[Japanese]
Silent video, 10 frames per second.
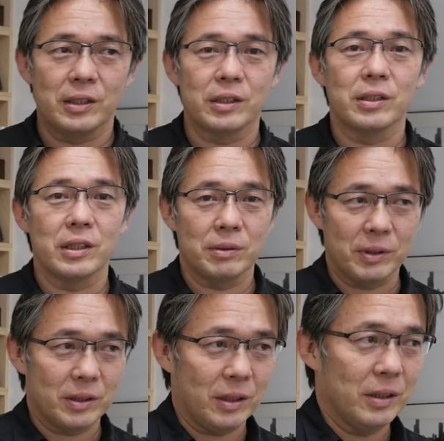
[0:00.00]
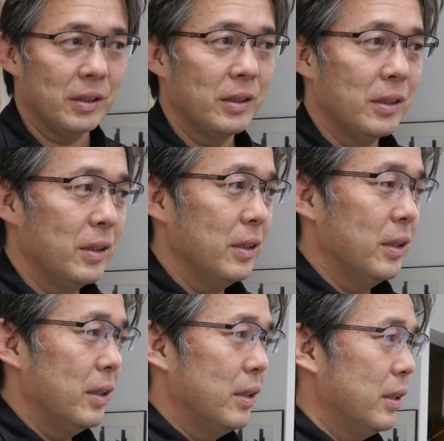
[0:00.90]
撮影しました。
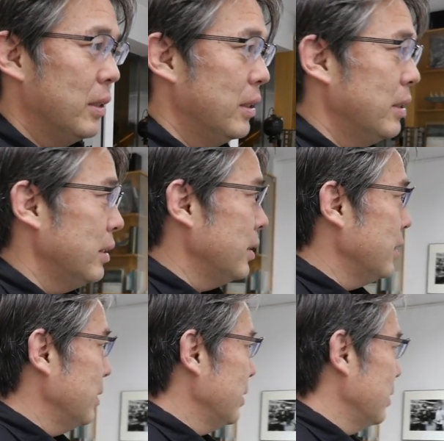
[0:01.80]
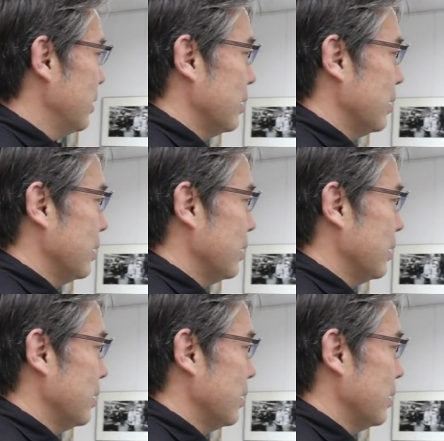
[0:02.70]
えー